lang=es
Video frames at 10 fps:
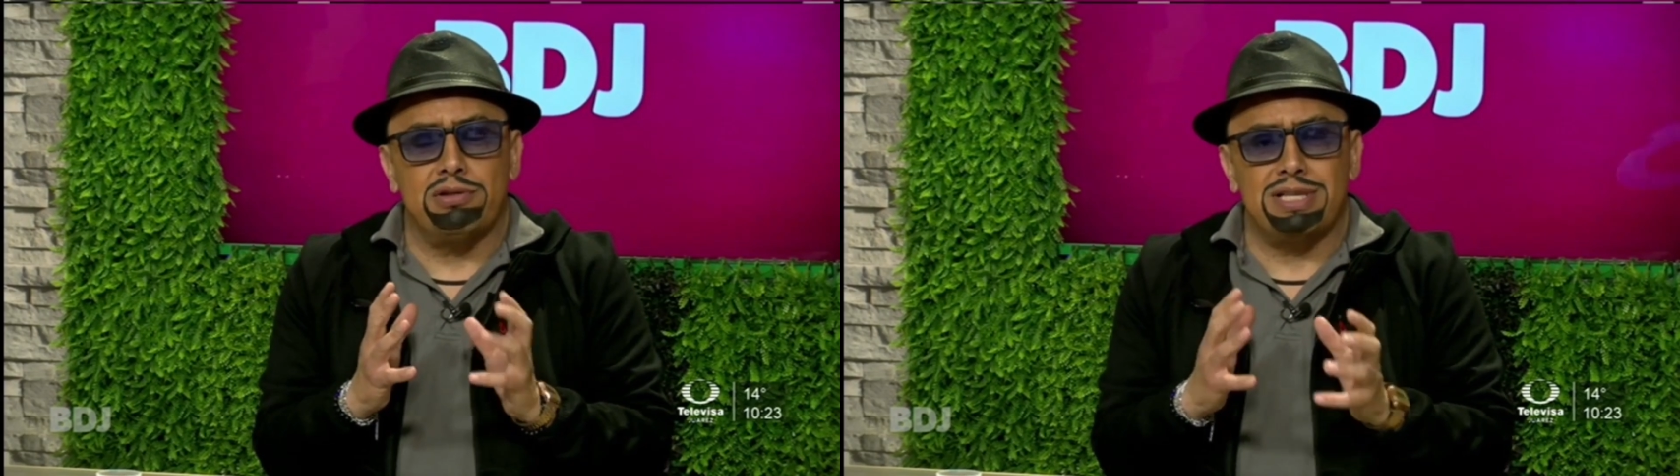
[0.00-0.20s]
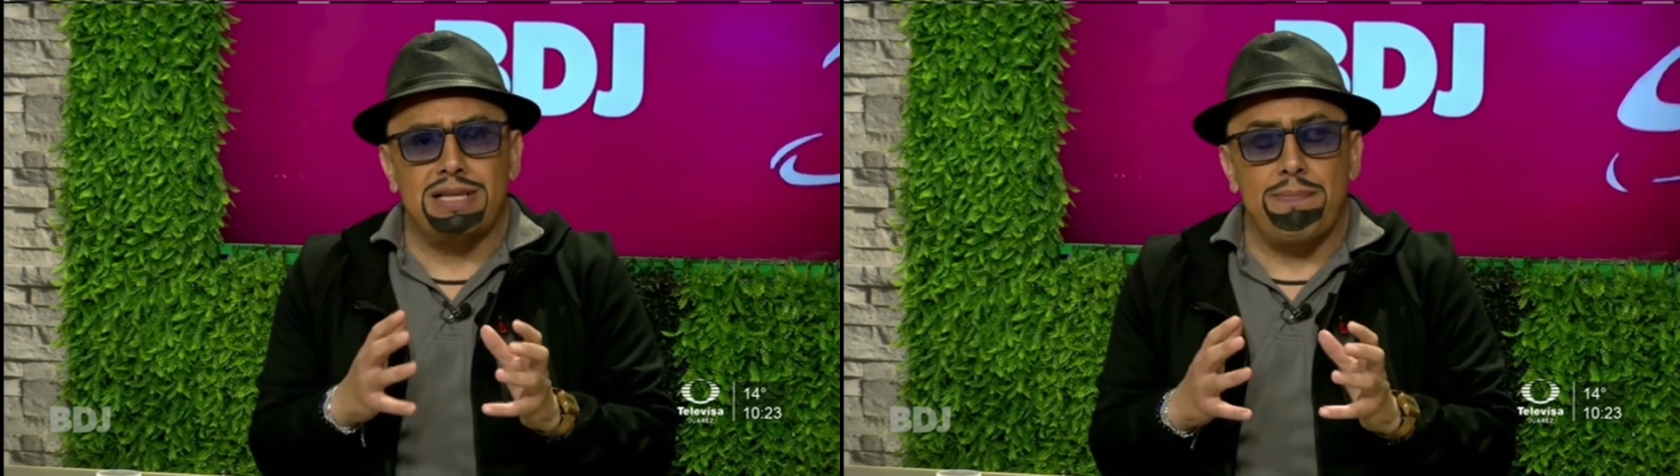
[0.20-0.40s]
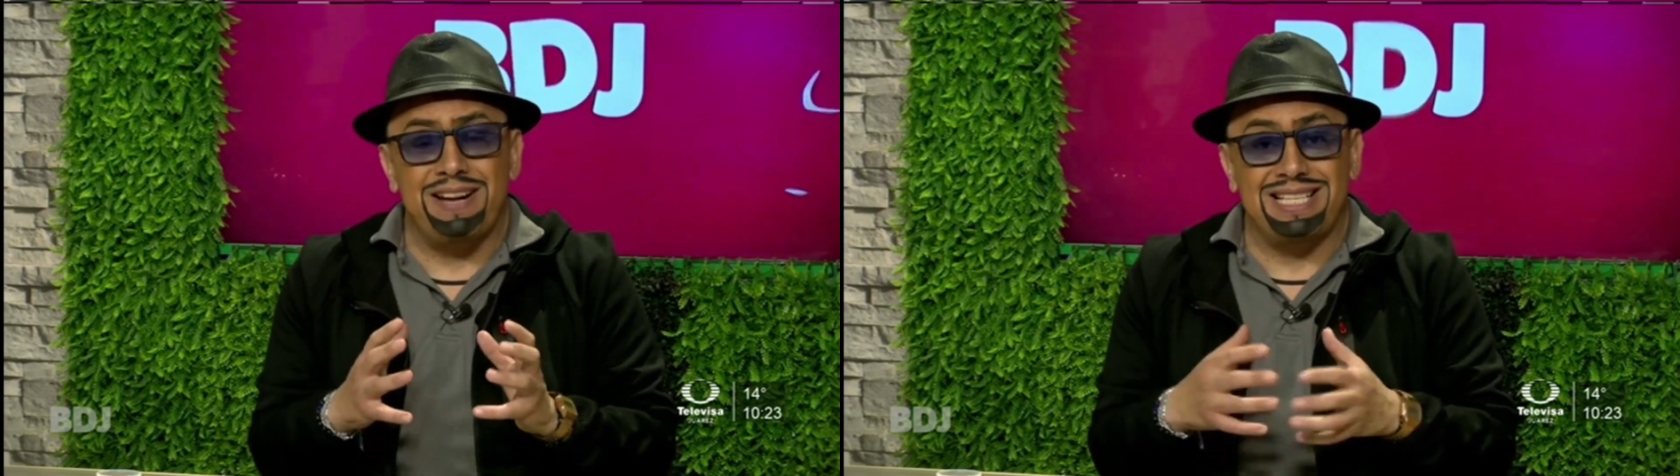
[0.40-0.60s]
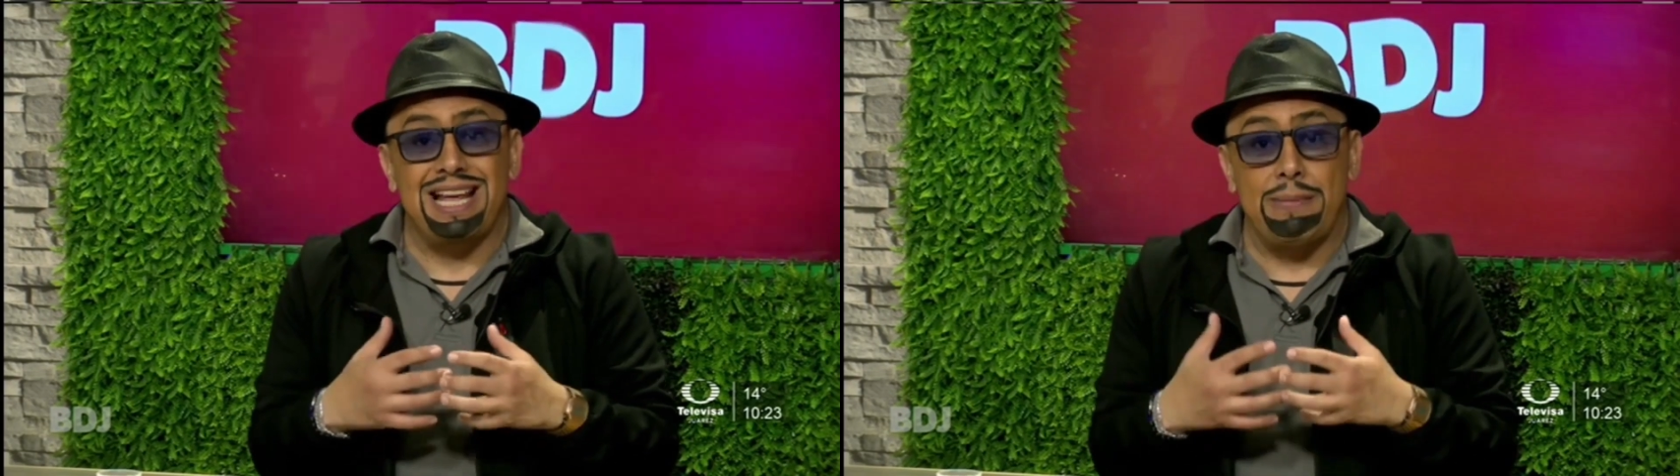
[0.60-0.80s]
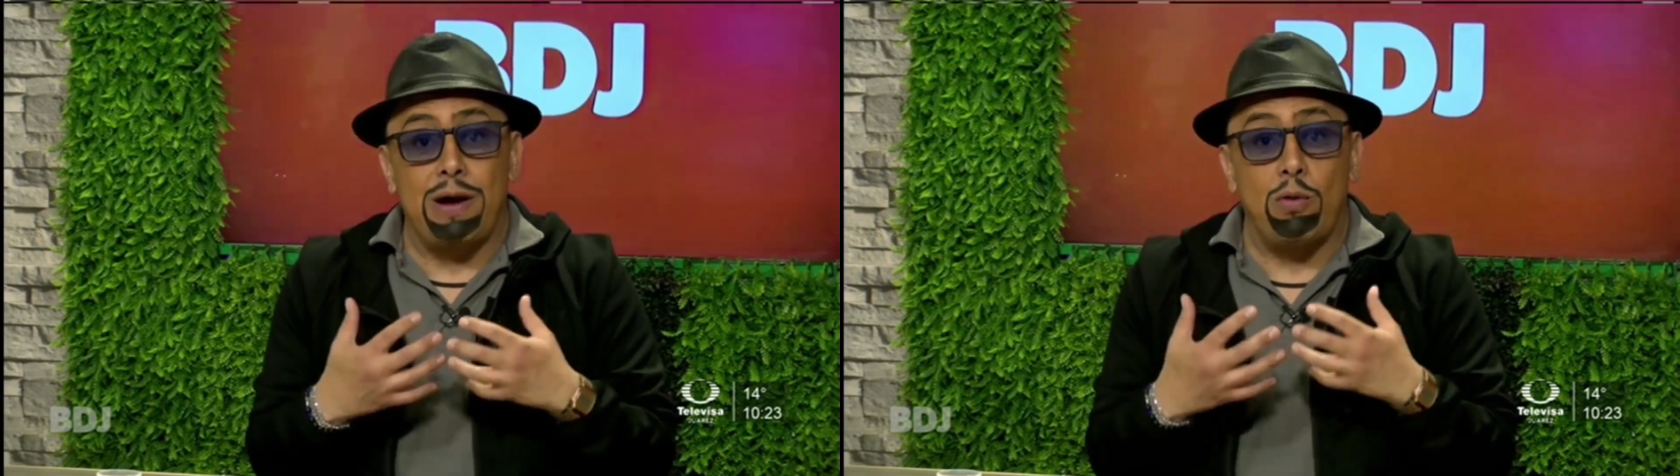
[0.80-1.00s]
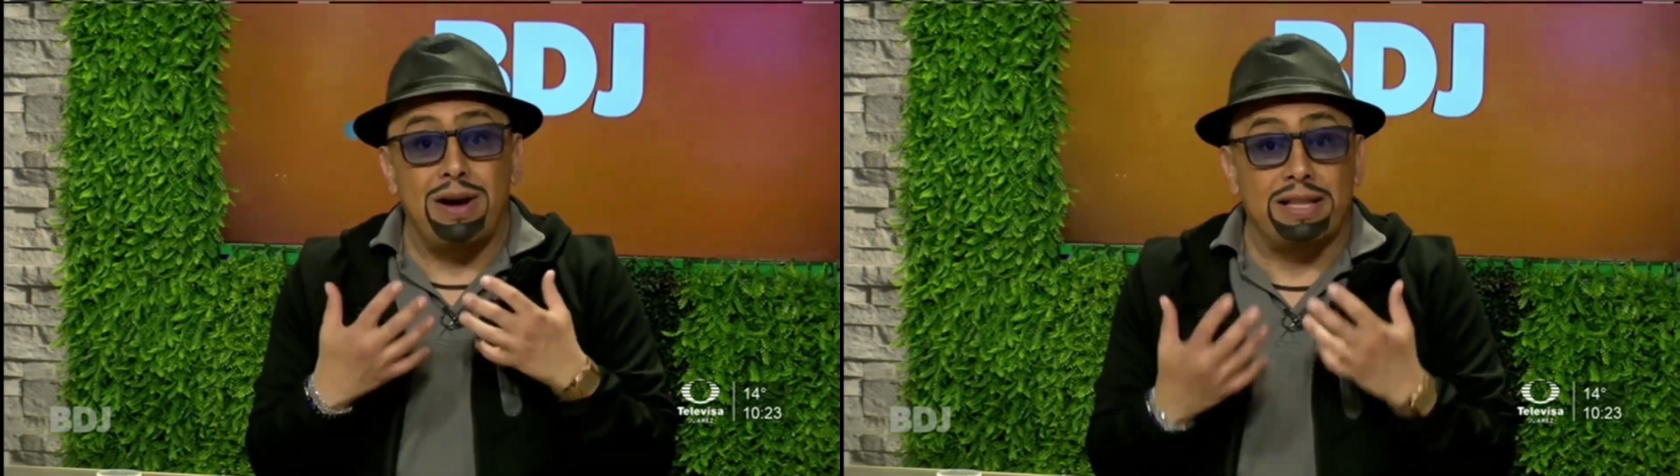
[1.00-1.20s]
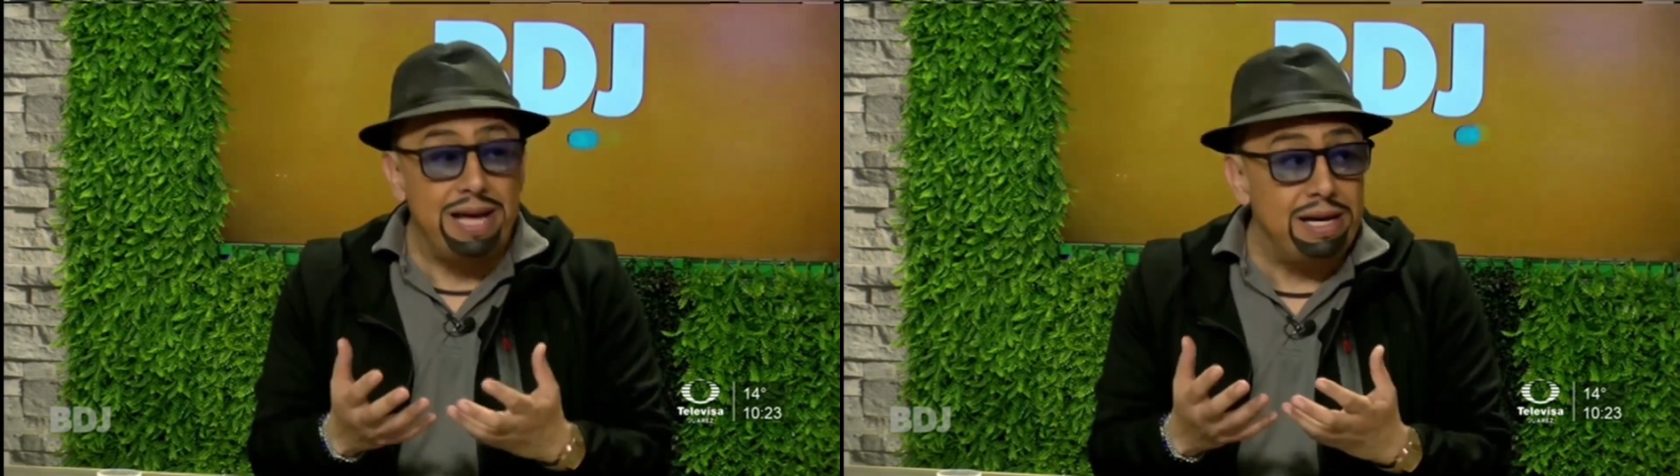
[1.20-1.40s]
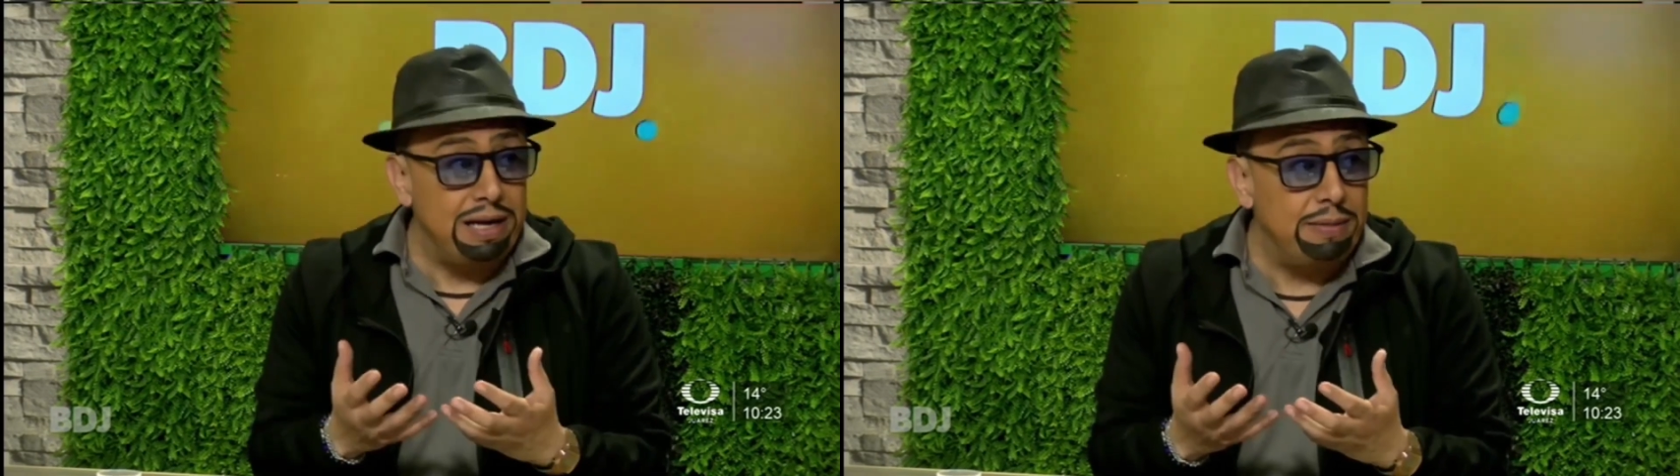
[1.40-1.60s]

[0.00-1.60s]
ellos están para salvaguardar